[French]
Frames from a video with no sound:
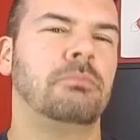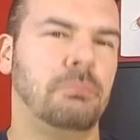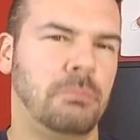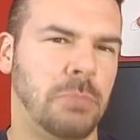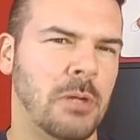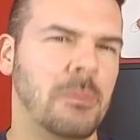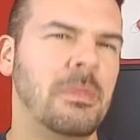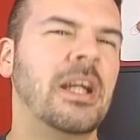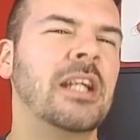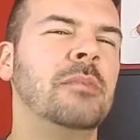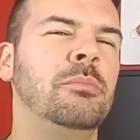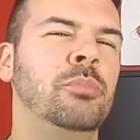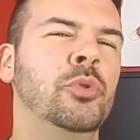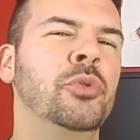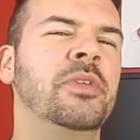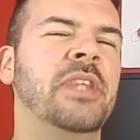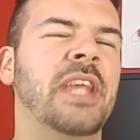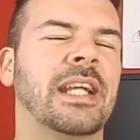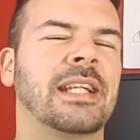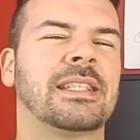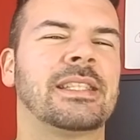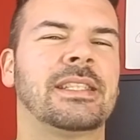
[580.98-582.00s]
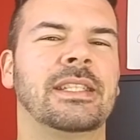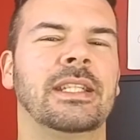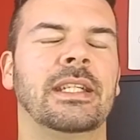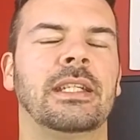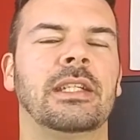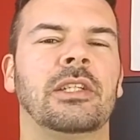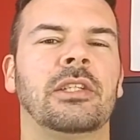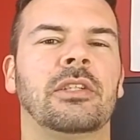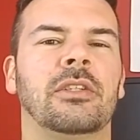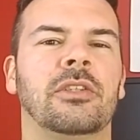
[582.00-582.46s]
pas mal plus
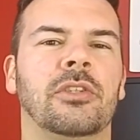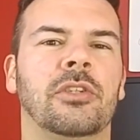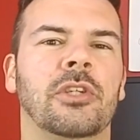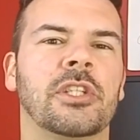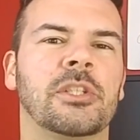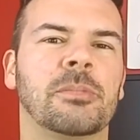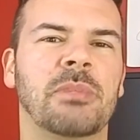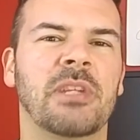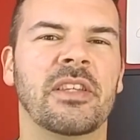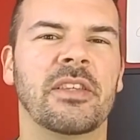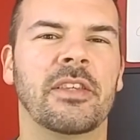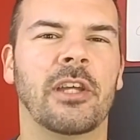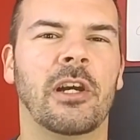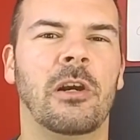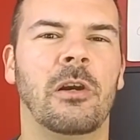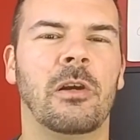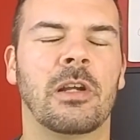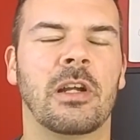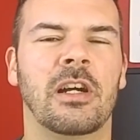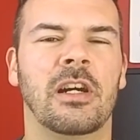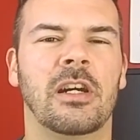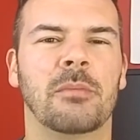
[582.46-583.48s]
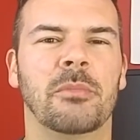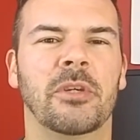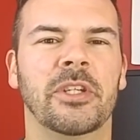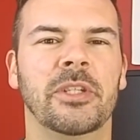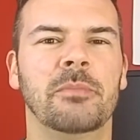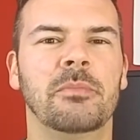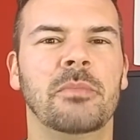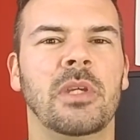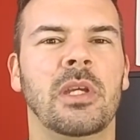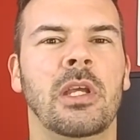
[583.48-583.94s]
tactique que Splendor quand
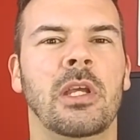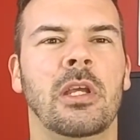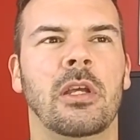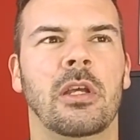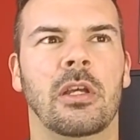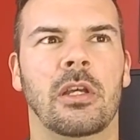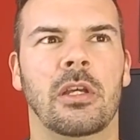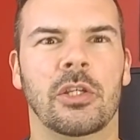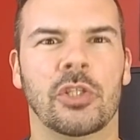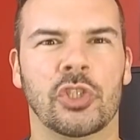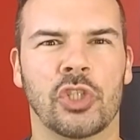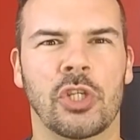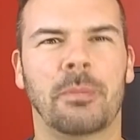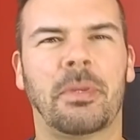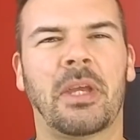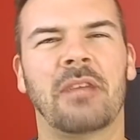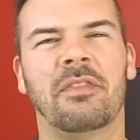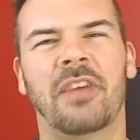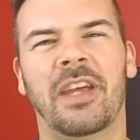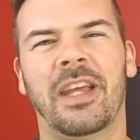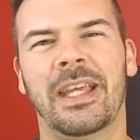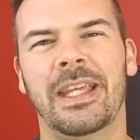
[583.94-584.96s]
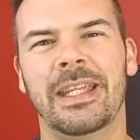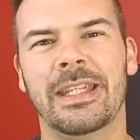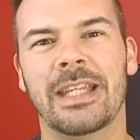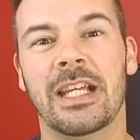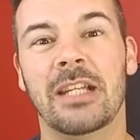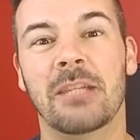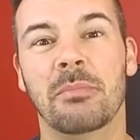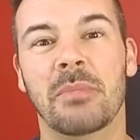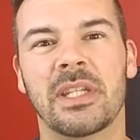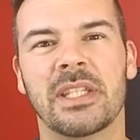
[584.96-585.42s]
même. Euh, je le préfère
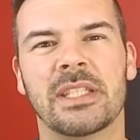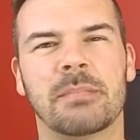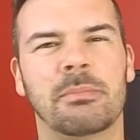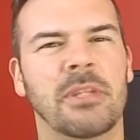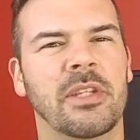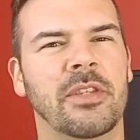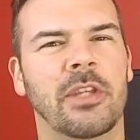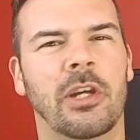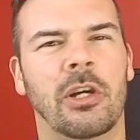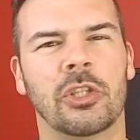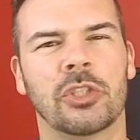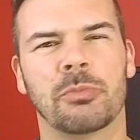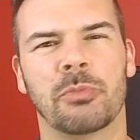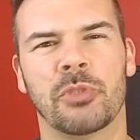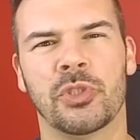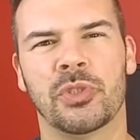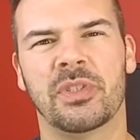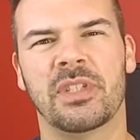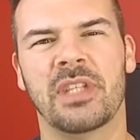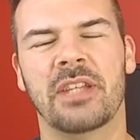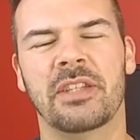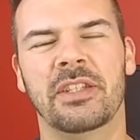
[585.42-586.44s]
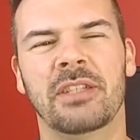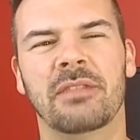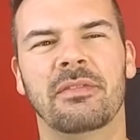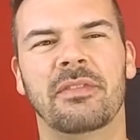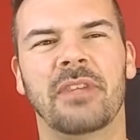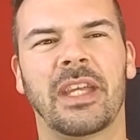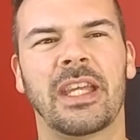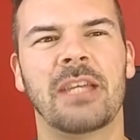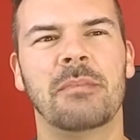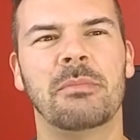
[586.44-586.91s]
également. Splendor, je me suis tanné
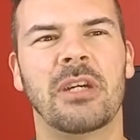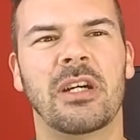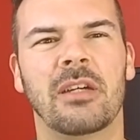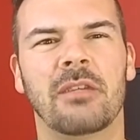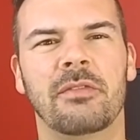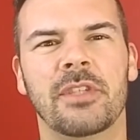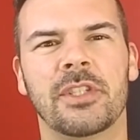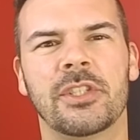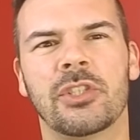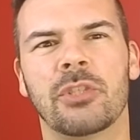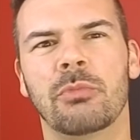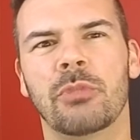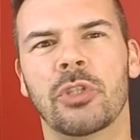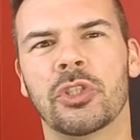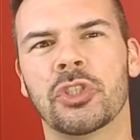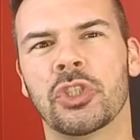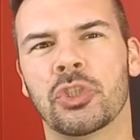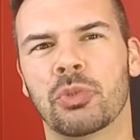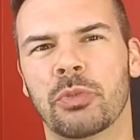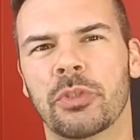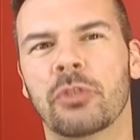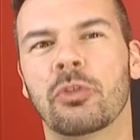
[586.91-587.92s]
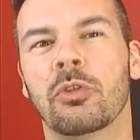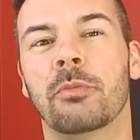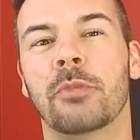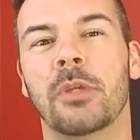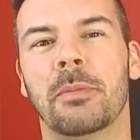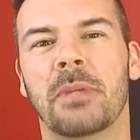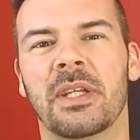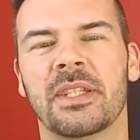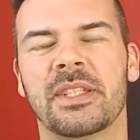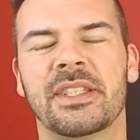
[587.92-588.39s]
vraiment vite. Celui-là, j'ai joué une coupe
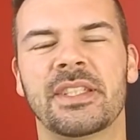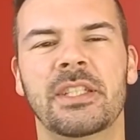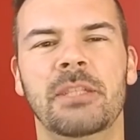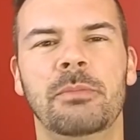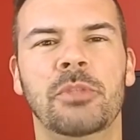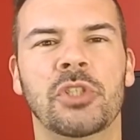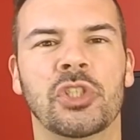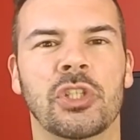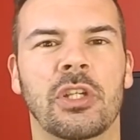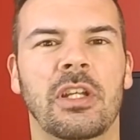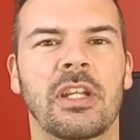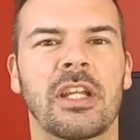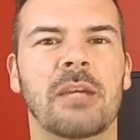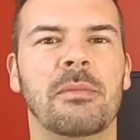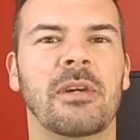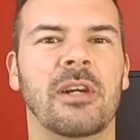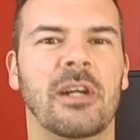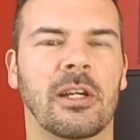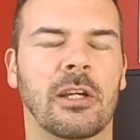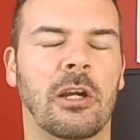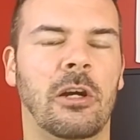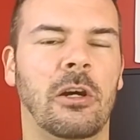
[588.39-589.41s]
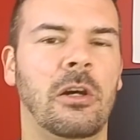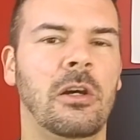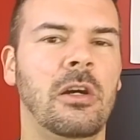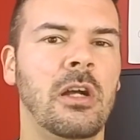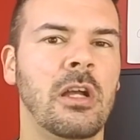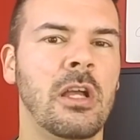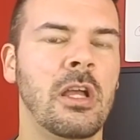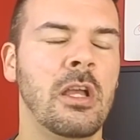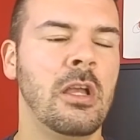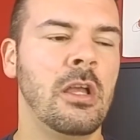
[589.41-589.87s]
de parties, puis je l'aime
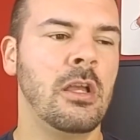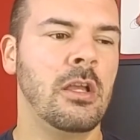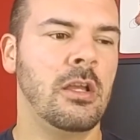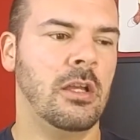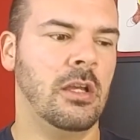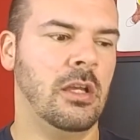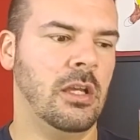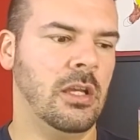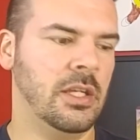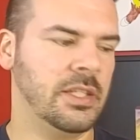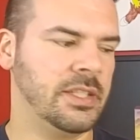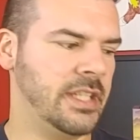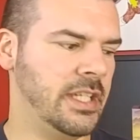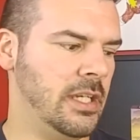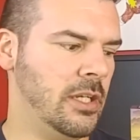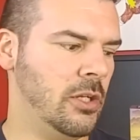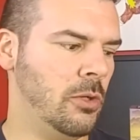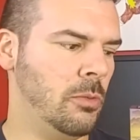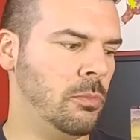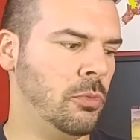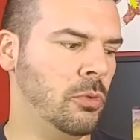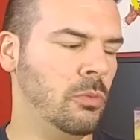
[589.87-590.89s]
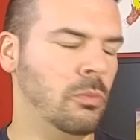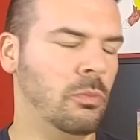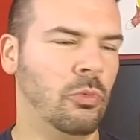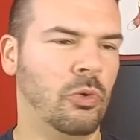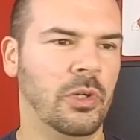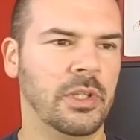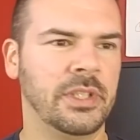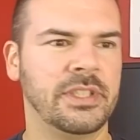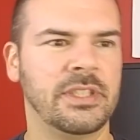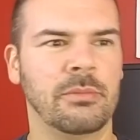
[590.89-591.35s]
encore. Euh, c'est un peu
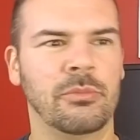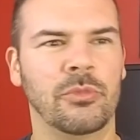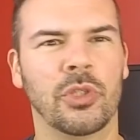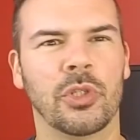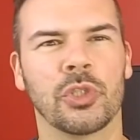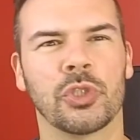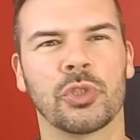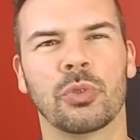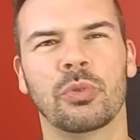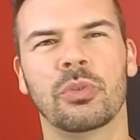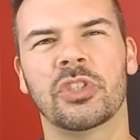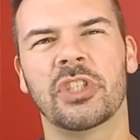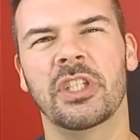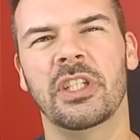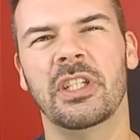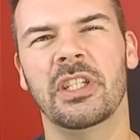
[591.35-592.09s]
moins type de jeu.